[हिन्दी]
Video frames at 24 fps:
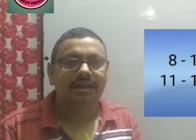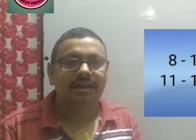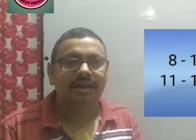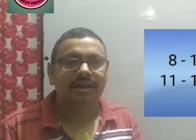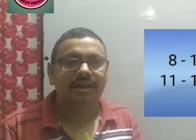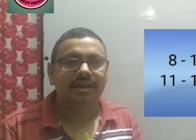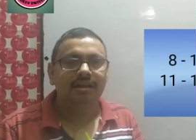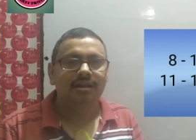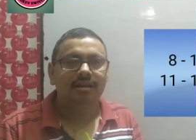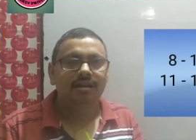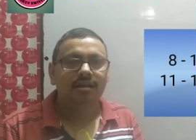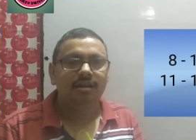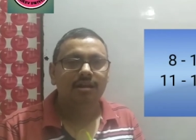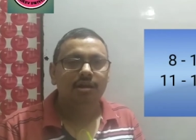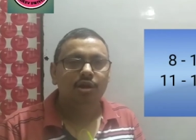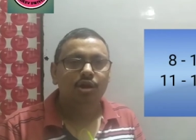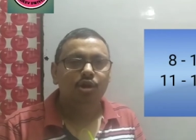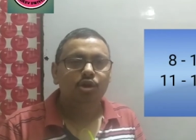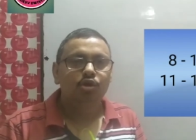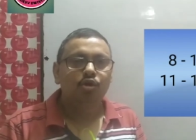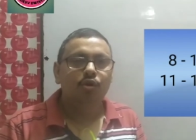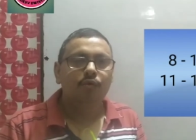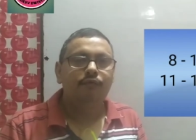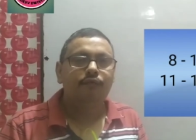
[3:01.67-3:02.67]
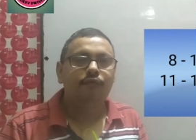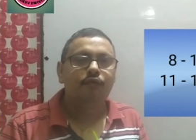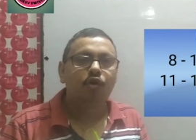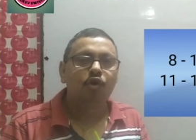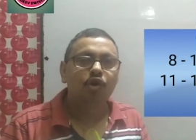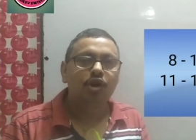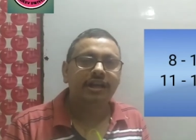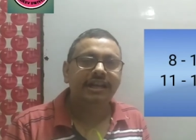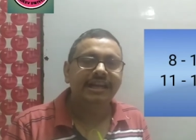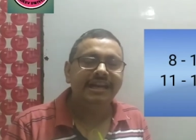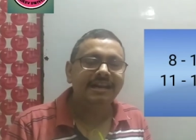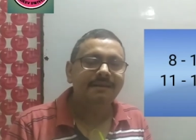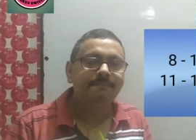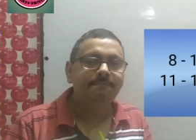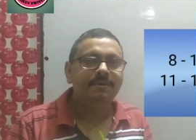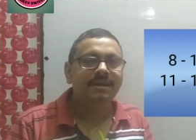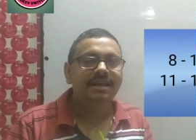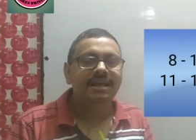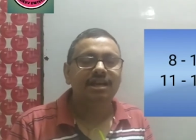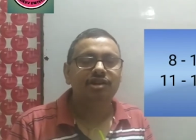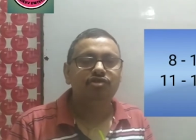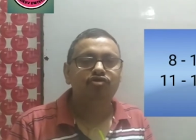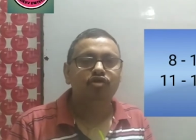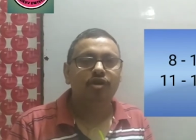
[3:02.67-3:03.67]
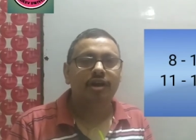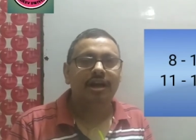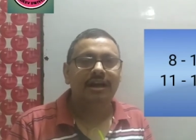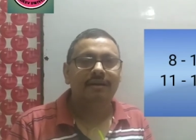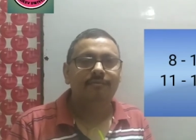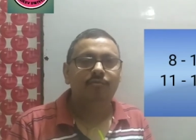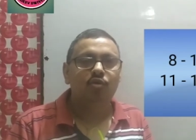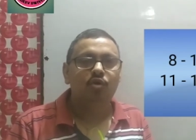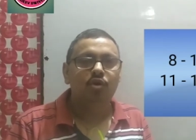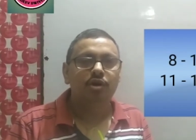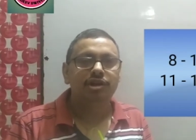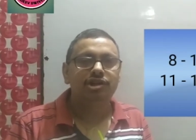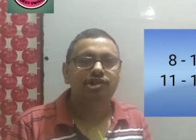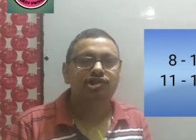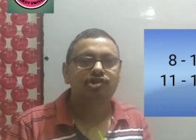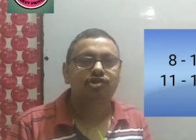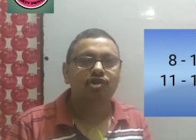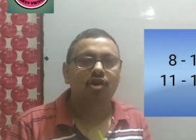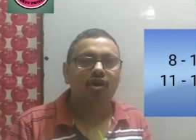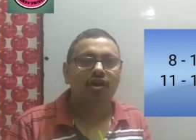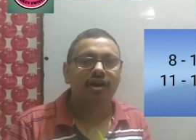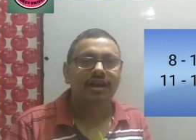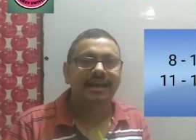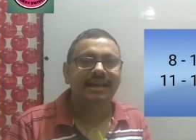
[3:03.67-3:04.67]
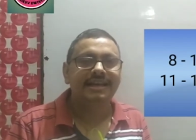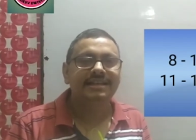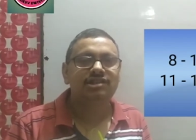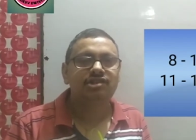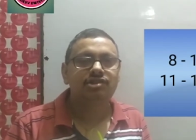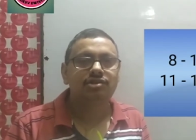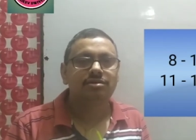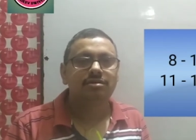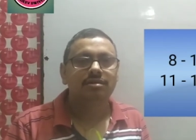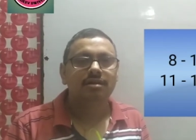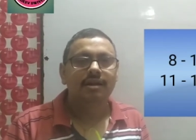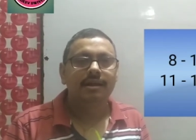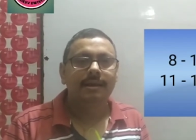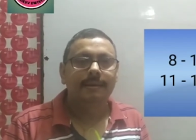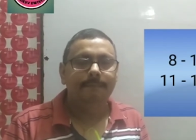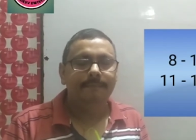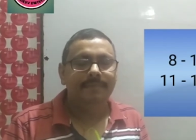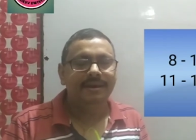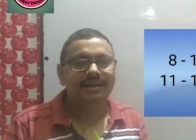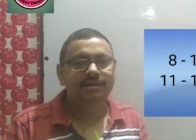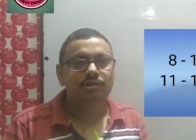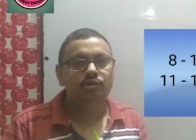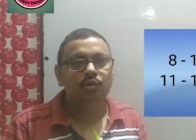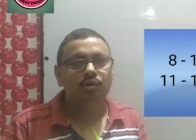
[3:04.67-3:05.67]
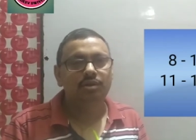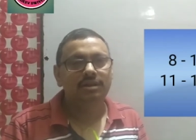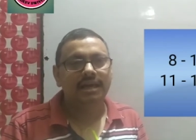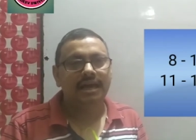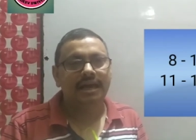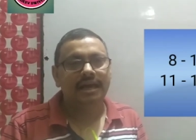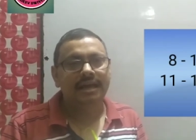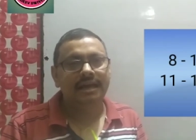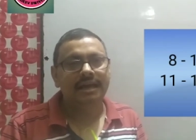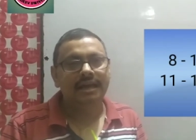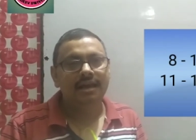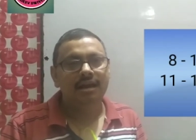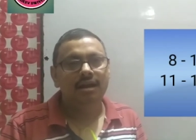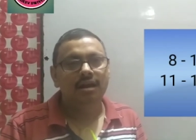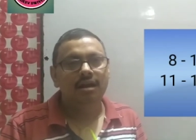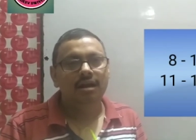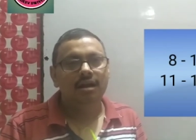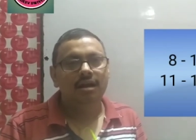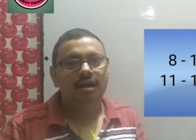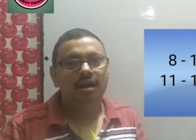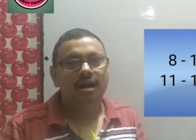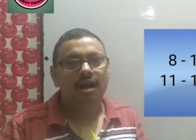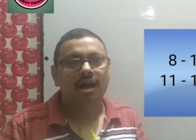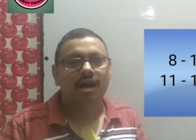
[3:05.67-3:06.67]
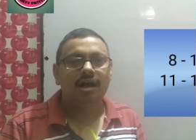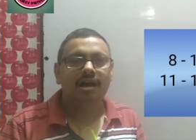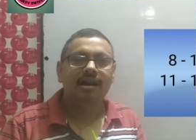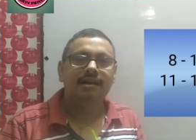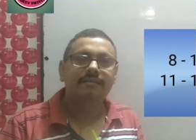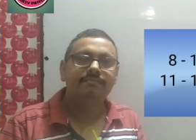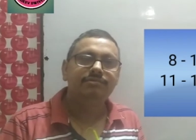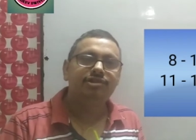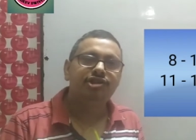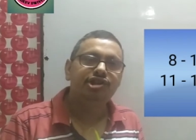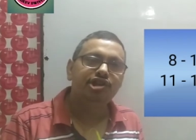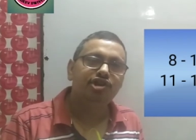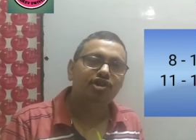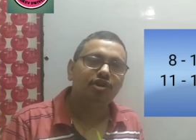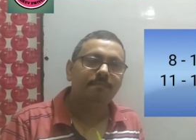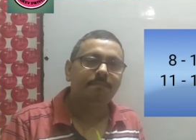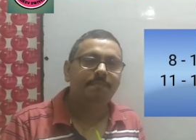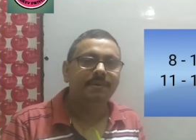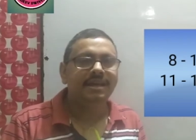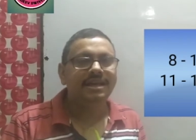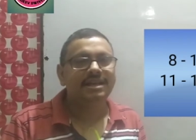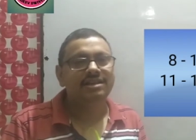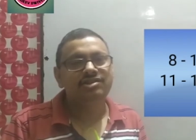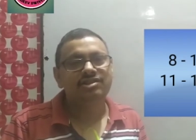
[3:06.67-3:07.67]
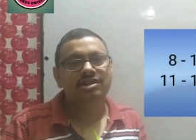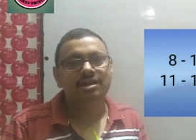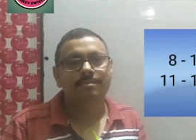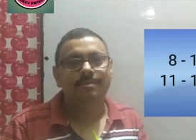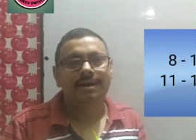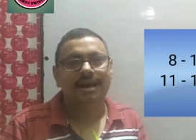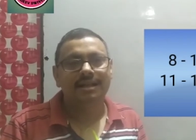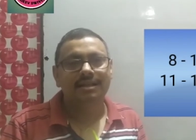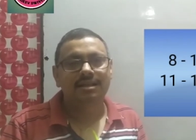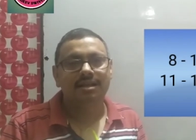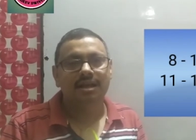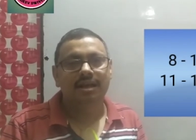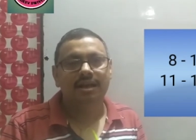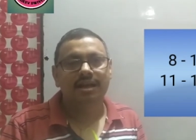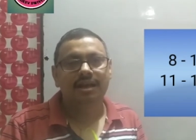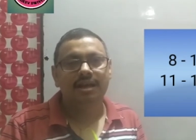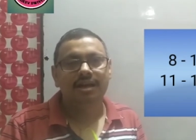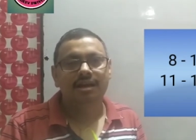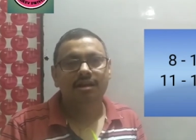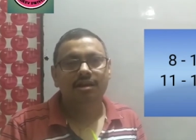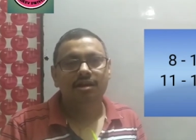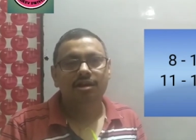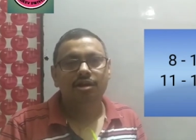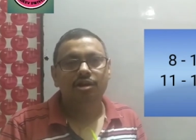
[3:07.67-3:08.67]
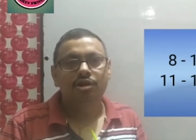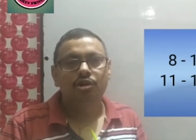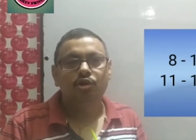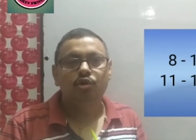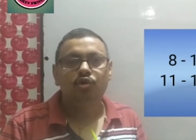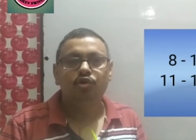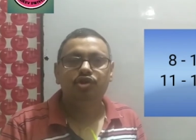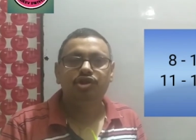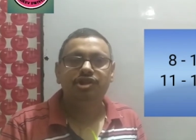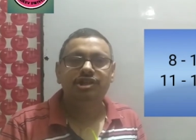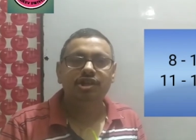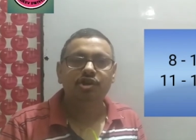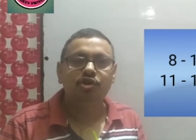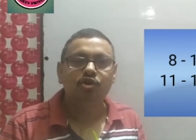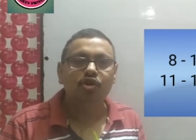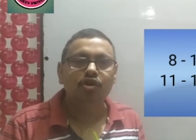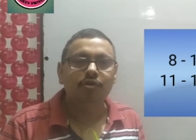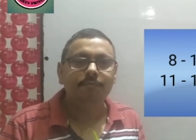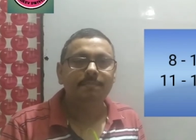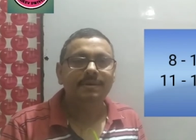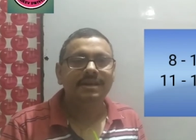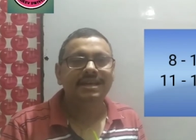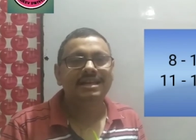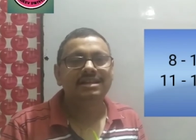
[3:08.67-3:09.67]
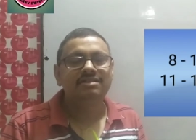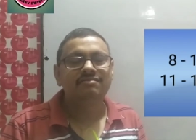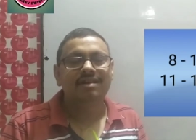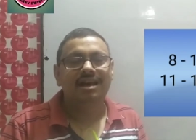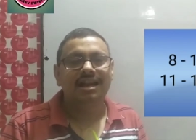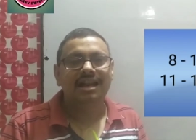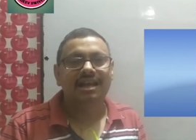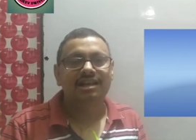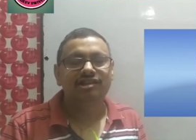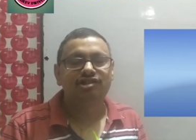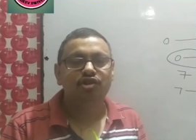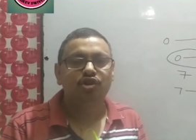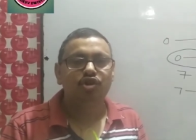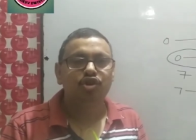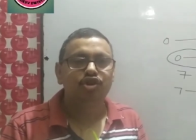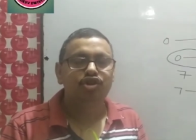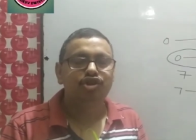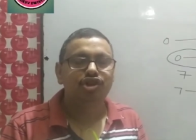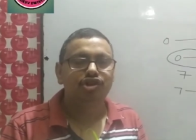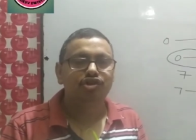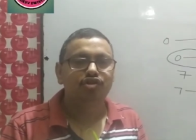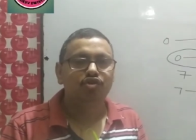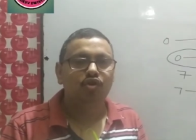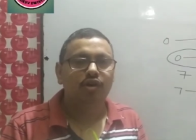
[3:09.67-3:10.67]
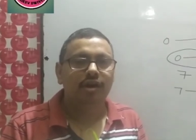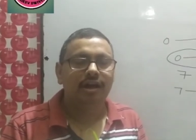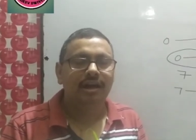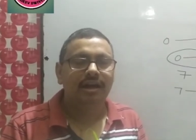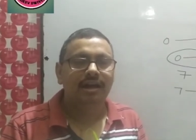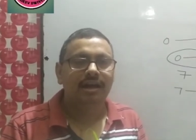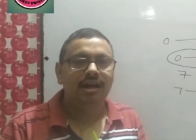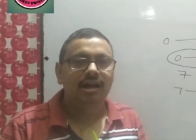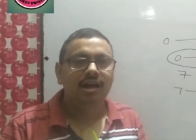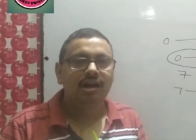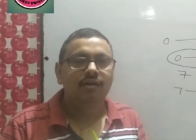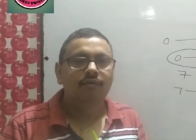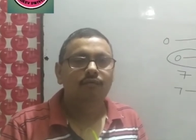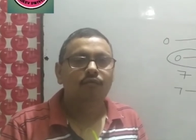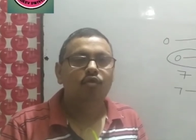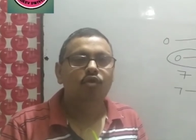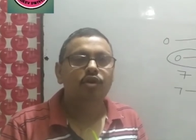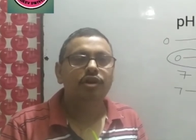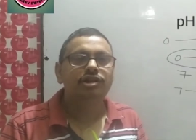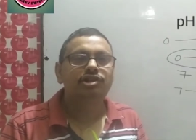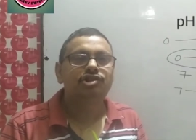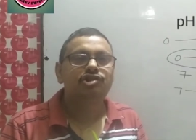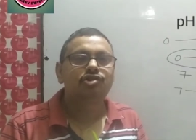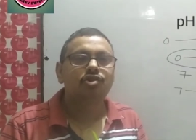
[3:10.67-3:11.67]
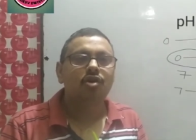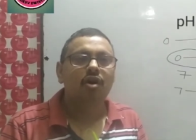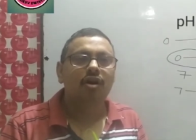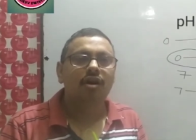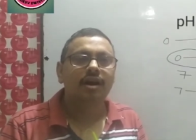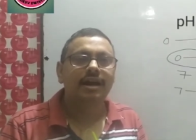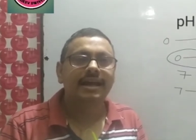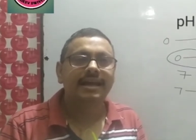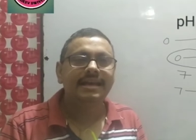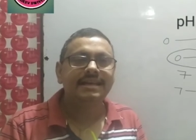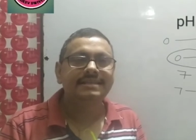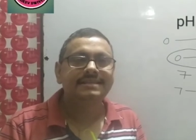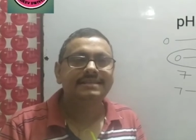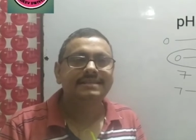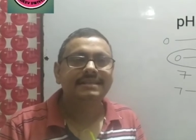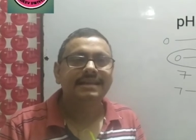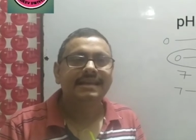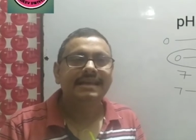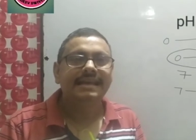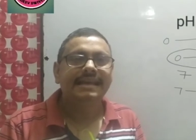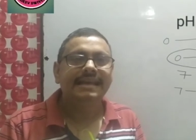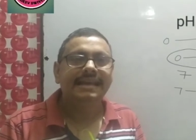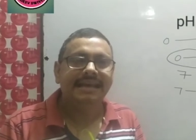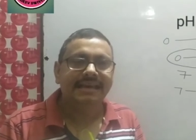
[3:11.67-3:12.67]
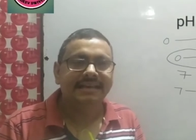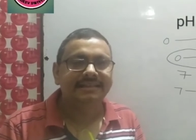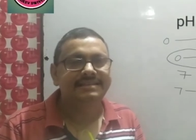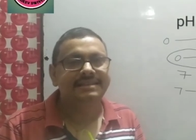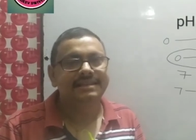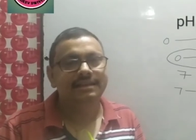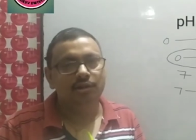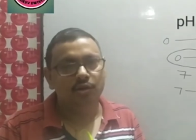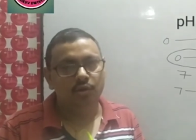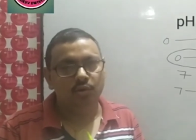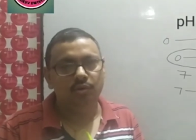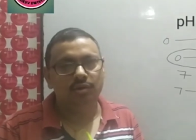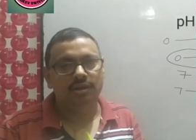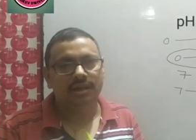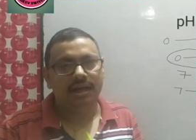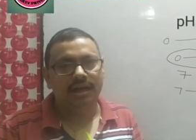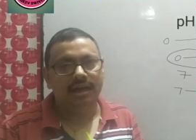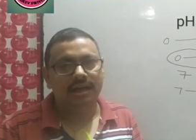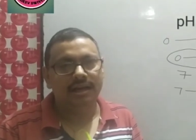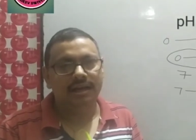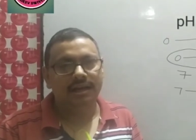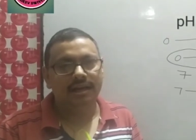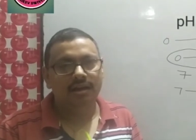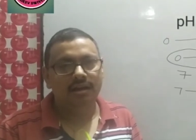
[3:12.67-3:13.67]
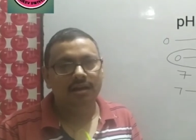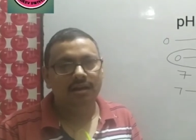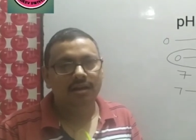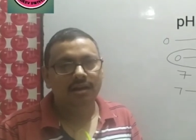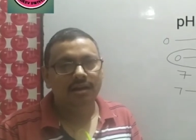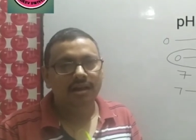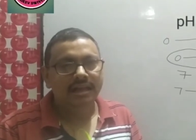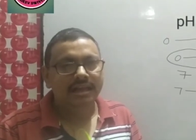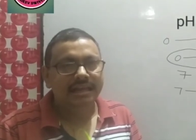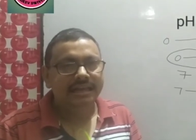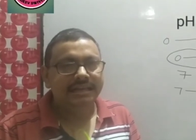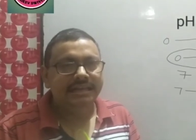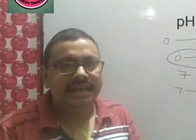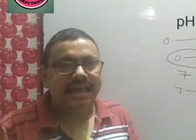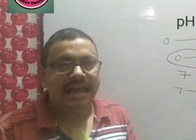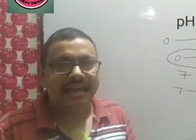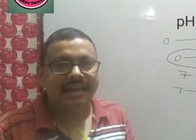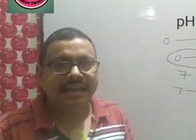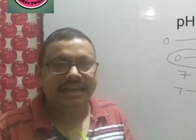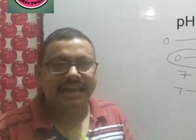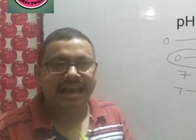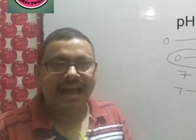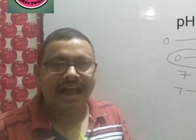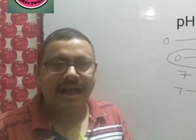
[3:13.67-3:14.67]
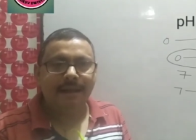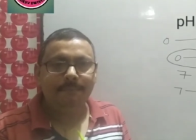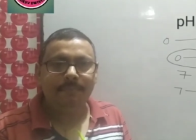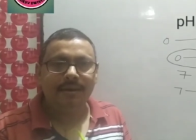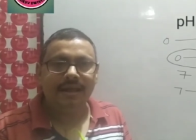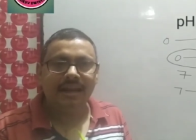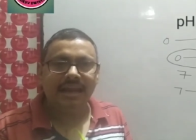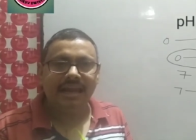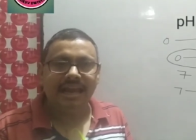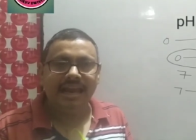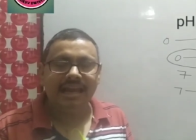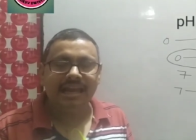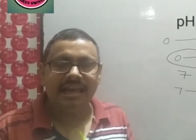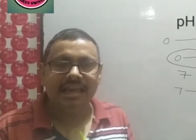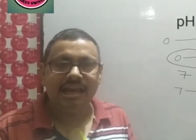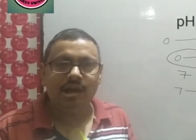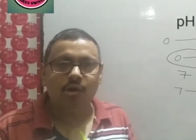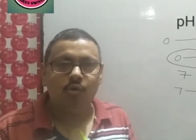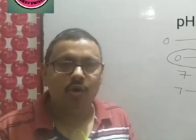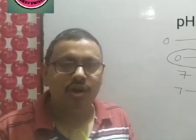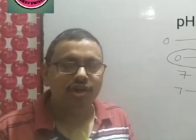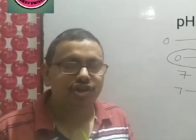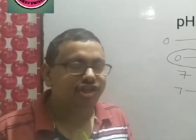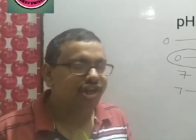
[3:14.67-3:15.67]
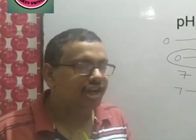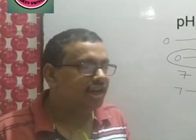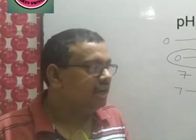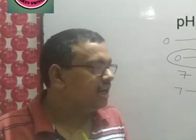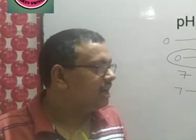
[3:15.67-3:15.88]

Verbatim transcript: करें तो 14 पीएच जो है वो स्ट्रॉन्गेस्ट बेस होता है अगर हम जीरो पीएच की बात करें तो जीरो पीएच वाला सोल्यूशन जो है वो स्ट्रॉन्गेस्ट एसिड होता है यानी यहां पर एक इक्वेशन